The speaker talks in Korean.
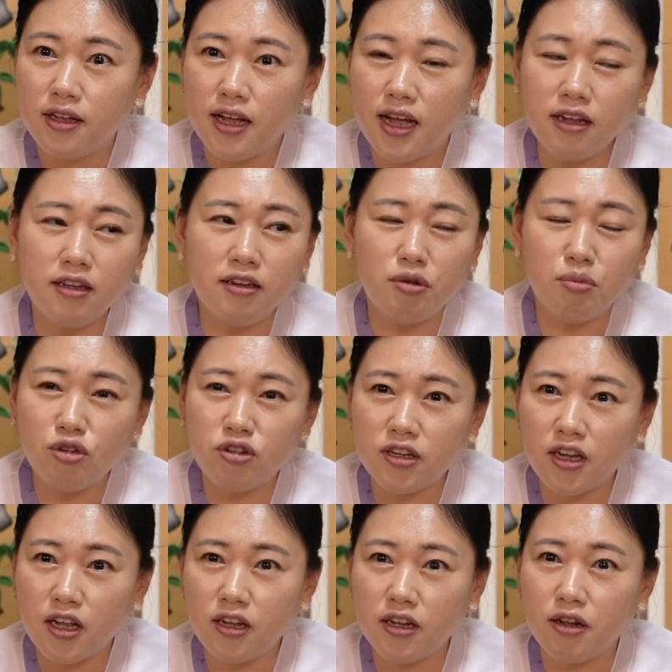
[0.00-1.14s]
아들을 못
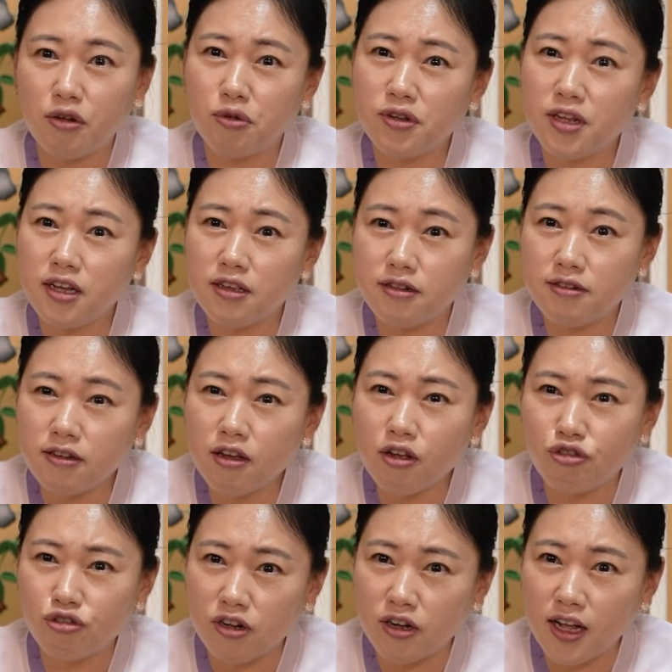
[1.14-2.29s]
지켰는데 조상에서
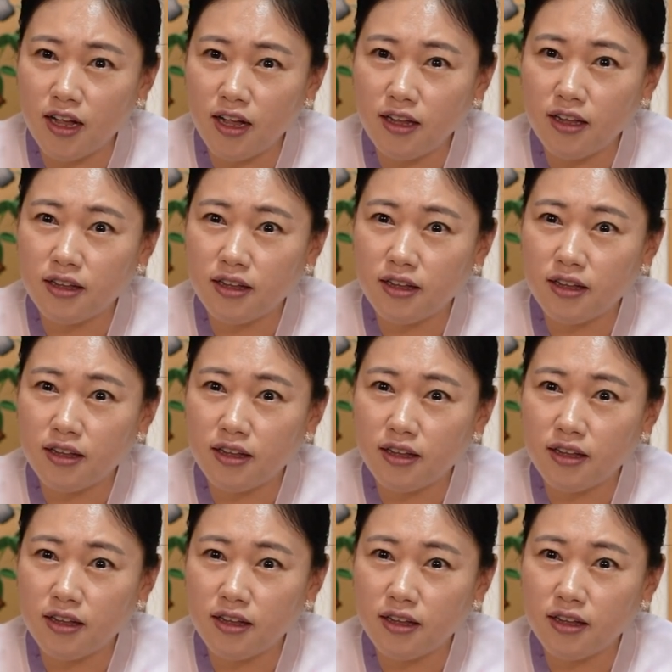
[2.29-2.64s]
지켜줄까?